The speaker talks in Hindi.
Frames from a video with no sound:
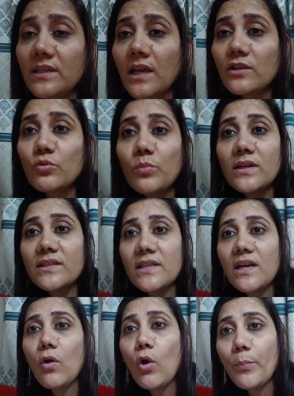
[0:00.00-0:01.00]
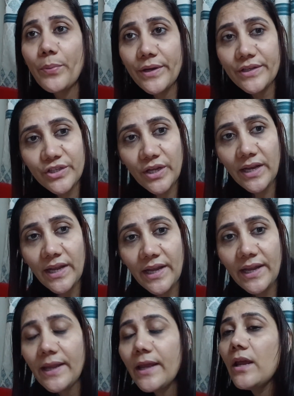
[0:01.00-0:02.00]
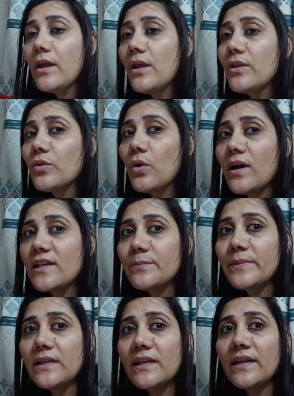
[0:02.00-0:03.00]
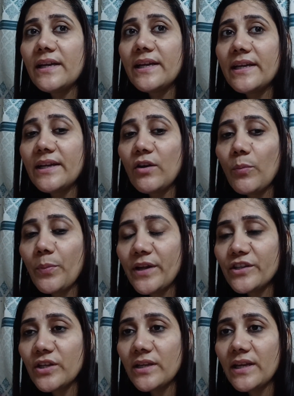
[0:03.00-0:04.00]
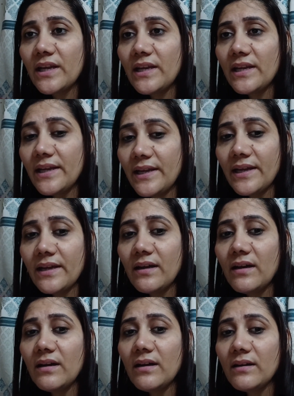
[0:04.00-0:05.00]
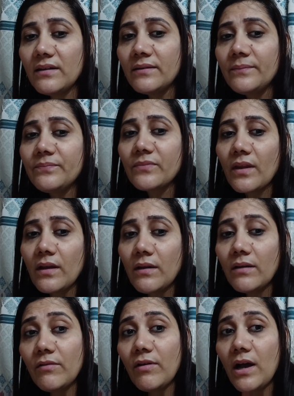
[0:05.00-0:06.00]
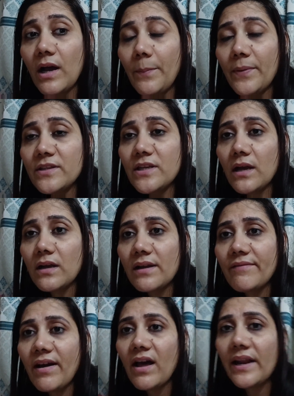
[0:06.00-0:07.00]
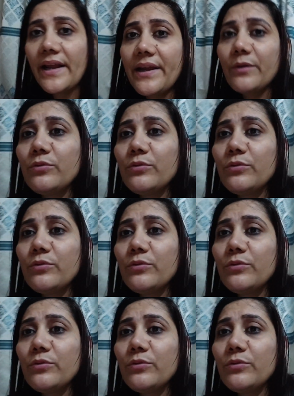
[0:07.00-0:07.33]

सासू माँ जी का ऑपरेशन है तो हस्बैंड गए हैं ऑपरेशन के लिए आ, वहाँ पर जहाँ करवा रहे हैं